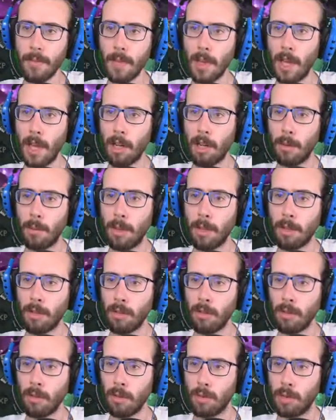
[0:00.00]
Allora, abbiamo
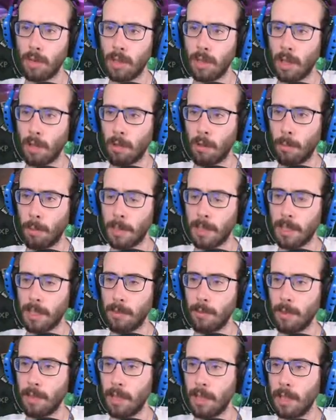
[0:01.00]
trovato l'uscita qua.
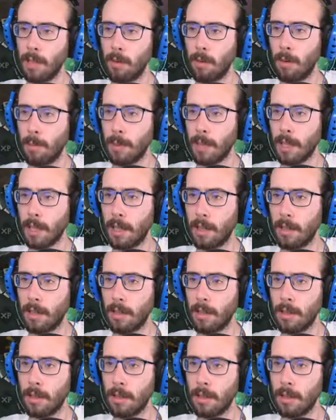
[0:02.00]
Passiamo anche di qua perché
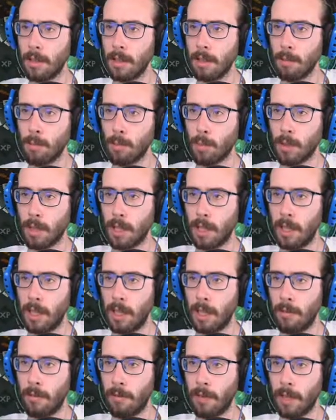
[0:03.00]
può dare... Eh,
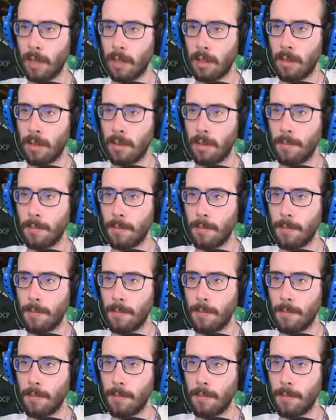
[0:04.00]
infatti.